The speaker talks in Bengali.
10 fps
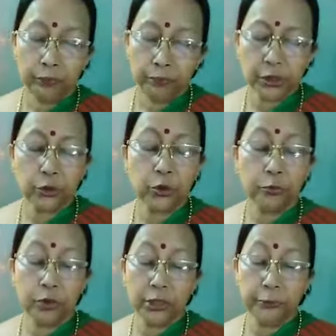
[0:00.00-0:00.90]
পিস্তুত
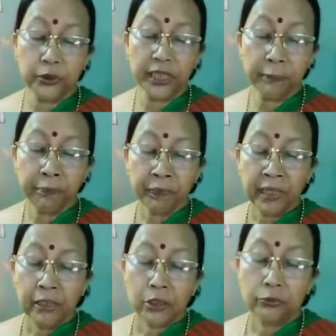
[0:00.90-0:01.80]
ভগ্নিপতি
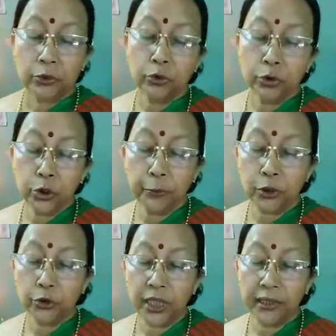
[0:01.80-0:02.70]
সূর্যপদ
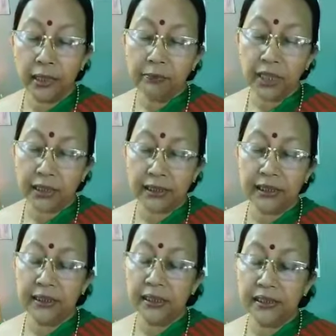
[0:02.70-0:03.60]
তার নাম তার
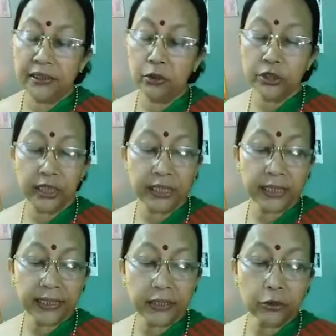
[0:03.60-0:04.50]
কাছে দিয়ে এসেছিল
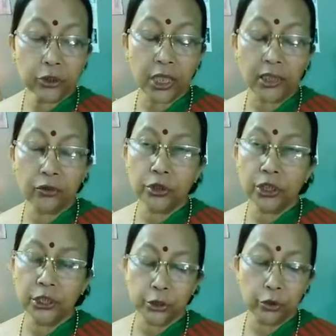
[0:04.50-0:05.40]
ছেলেটাকে একটু
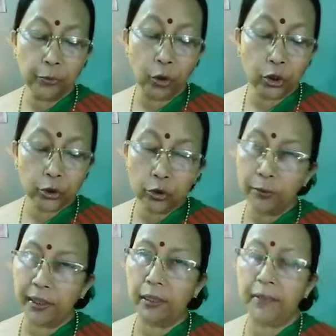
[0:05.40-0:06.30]
শান্তশিষ্ট ভদ্র
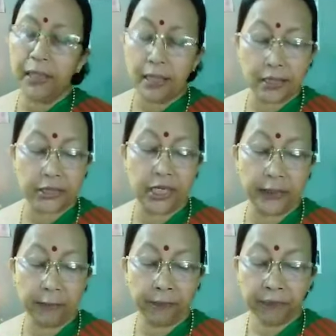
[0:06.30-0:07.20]
বানাবার আশায়
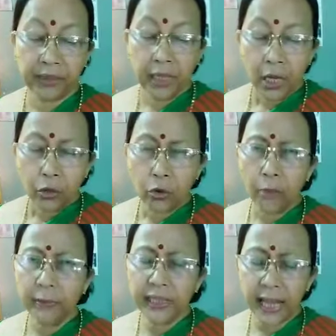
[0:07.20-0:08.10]

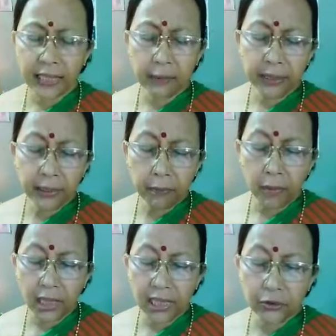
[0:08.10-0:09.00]
রমেন একেবারে
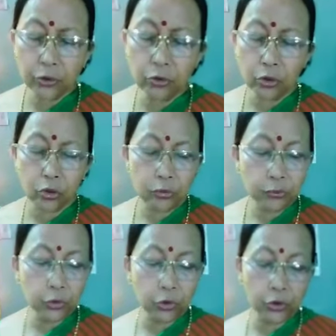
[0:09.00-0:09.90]
মারাত্মক রকম
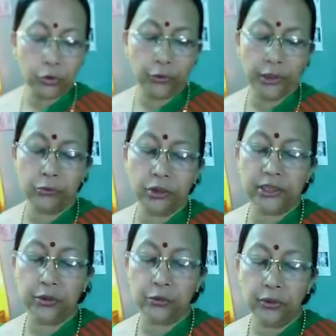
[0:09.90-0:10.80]
দুরন্ত হয়ে
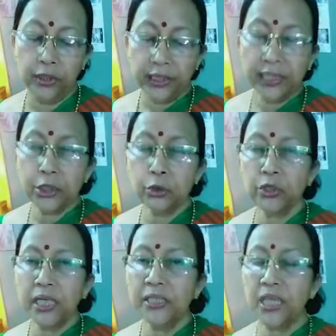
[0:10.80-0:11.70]
উঠেছিল
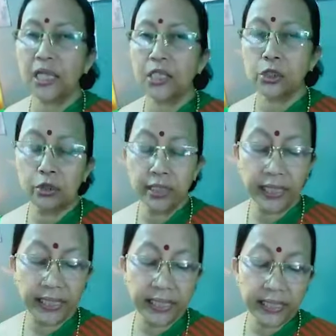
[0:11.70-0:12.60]
কিছুতেই তার সঙ্গে
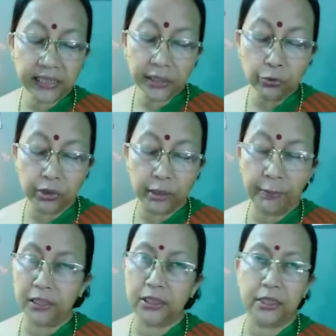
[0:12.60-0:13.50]
এঁটে উঠতে
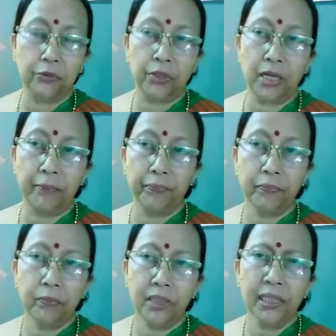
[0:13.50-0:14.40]
পারছিল না
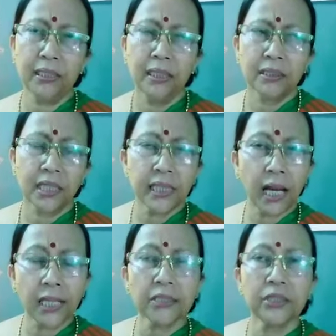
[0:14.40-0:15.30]
মানে তাকে
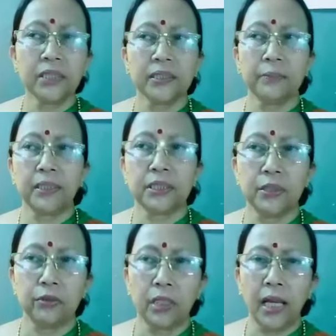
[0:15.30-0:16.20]
আয়ত্ত আনতে
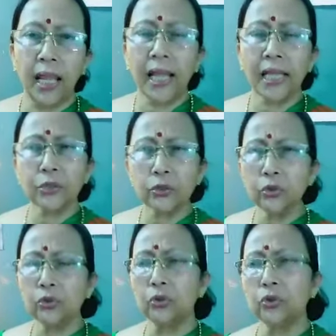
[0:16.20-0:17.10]
পারছিল না এত
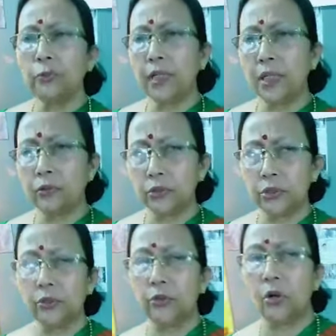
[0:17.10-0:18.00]
দুরন্তপনা
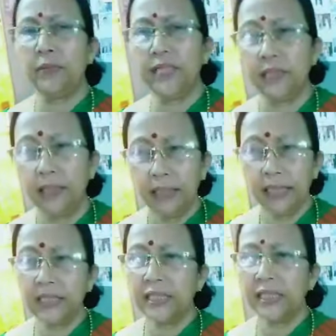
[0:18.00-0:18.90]
করছিল রমেন
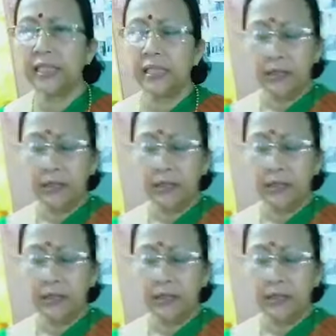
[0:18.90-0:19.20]
এদানিক